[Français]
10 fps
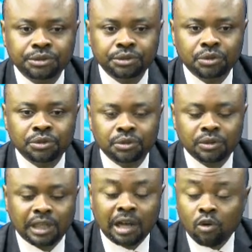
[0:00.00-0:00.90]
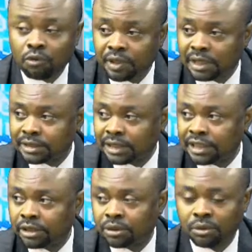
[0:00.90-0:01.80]
la confiance,
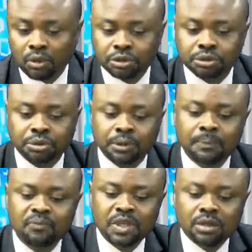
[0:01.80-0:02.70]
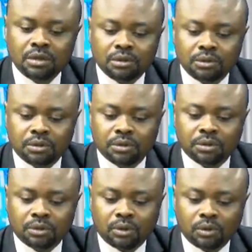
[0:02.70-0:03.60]
c'est-à-dire que lorsque
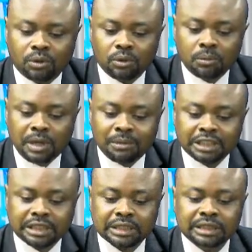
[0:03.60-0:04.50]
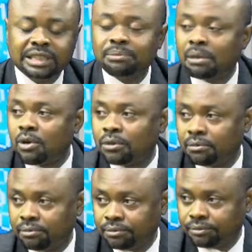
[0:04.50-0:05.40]
euh, la marchandise n'est pas bonne,
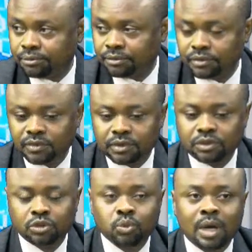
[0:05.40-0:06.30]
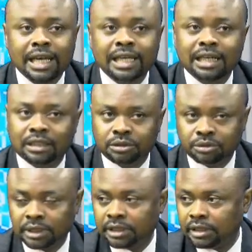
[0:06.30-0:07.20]
soit elle est
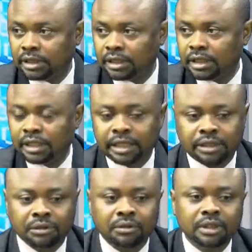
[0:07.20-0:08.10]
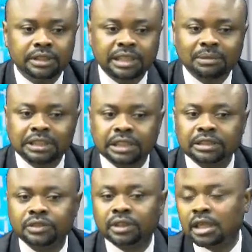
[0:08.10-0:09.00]
assurée, et que cette
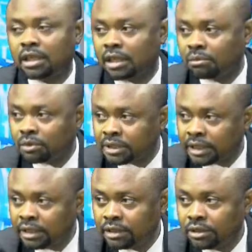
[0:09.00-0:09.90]
marchandise sera remboursée,